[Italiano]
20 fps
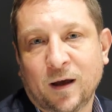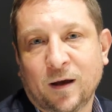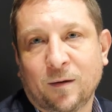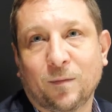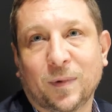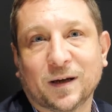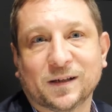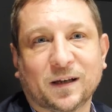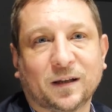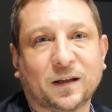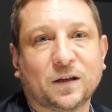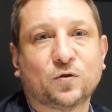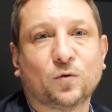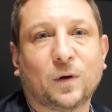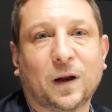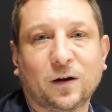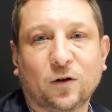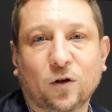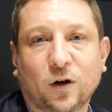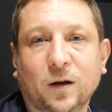basate
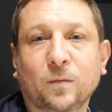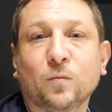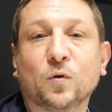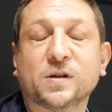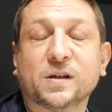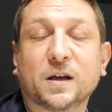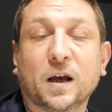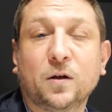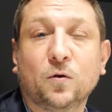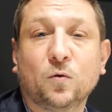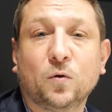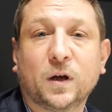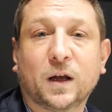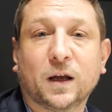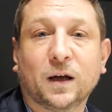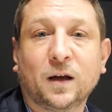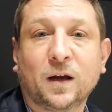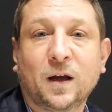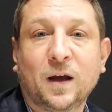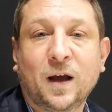sull'algoritmo
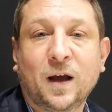Skyhook